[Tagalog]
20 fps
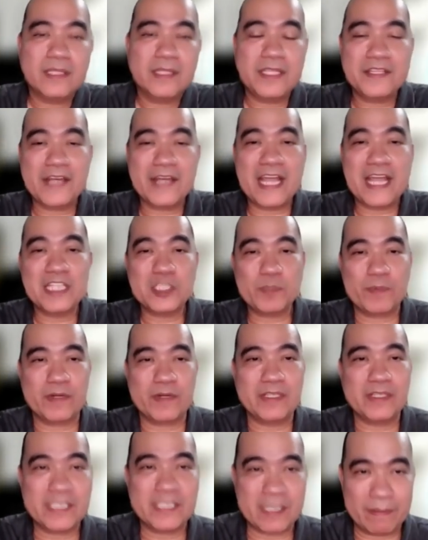
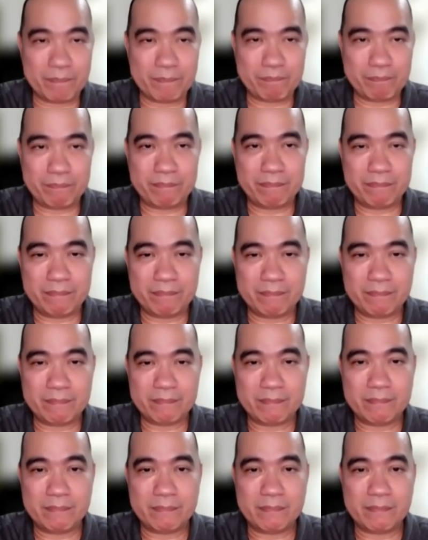tinransfer sa
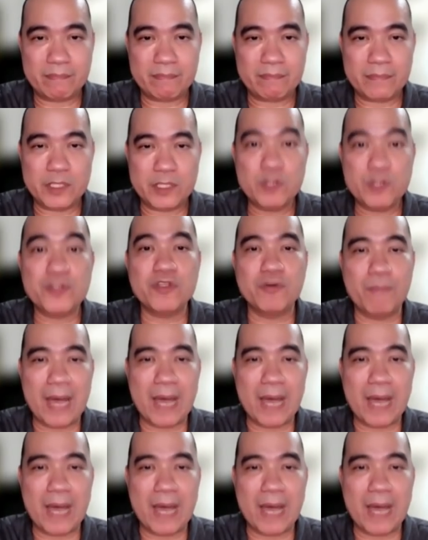Union